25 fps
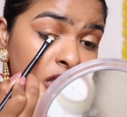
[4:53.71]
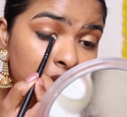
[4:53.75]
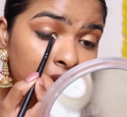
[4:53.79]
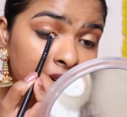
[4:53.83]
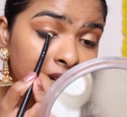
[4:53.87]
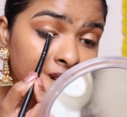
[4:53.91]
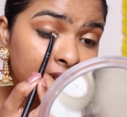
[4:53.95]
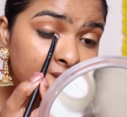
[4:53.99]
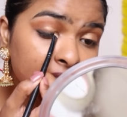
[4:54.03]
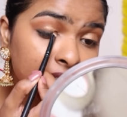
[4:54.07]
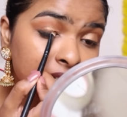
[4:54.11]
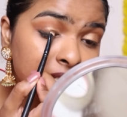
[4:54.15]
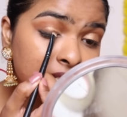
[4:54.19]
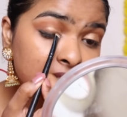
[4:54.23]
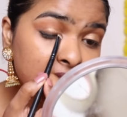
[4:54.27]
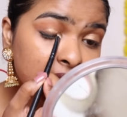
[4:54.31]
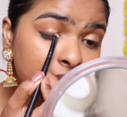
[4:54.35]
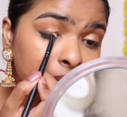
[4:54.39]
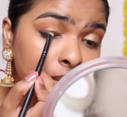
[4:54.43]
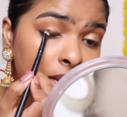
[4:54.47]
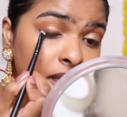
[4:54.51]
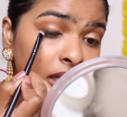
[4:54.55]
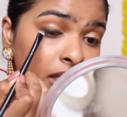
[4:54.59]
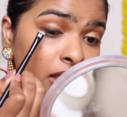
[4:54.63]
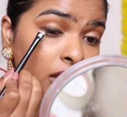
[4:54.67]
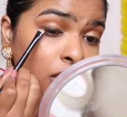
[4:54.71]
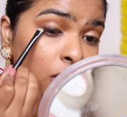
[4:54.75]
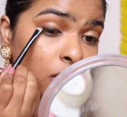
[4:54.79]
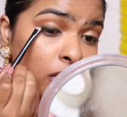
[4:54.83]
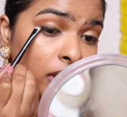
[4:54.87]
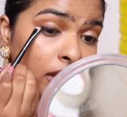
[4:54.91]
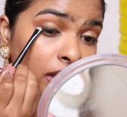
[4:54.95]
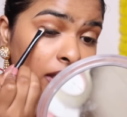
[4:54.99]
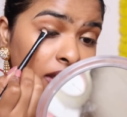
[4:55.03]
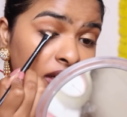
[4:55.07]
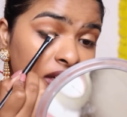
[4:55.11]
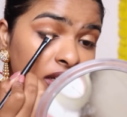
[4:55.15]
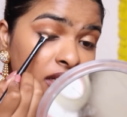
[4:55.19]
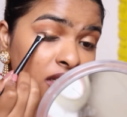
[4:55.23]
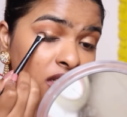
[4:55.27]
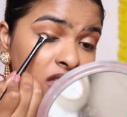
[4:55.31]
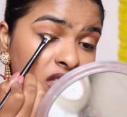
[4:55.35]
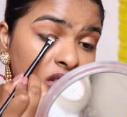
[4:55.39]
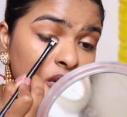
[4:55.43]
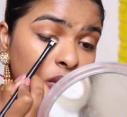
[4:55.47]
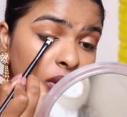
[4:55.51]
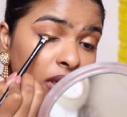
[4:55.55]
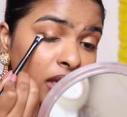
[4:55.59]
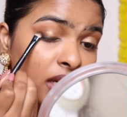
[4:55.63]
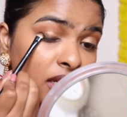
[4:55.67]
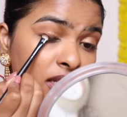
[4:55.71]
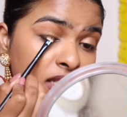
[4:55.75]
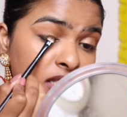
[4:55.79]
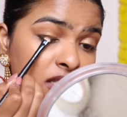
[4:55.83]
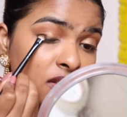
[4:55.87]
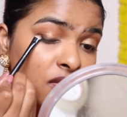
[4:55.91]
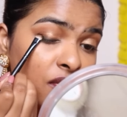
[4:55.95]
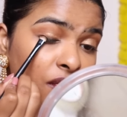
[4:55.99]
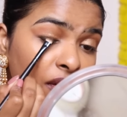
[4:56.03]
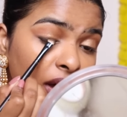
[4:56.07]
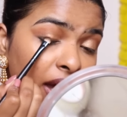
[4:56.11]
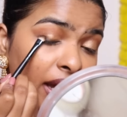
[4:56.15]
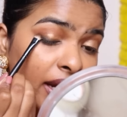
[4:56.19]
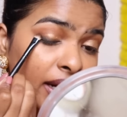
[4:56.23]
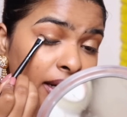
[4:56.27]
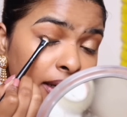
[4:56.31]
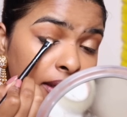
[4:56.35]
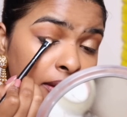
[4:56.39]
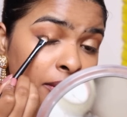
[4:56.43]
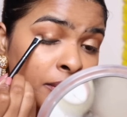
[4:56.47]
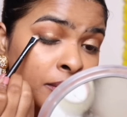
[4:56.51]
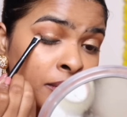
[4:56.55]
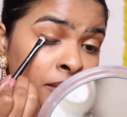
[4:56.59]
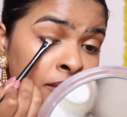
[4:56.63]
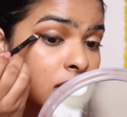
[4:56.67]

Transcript: So अगर intensity blurry ho gayi hai it's okay it's fine.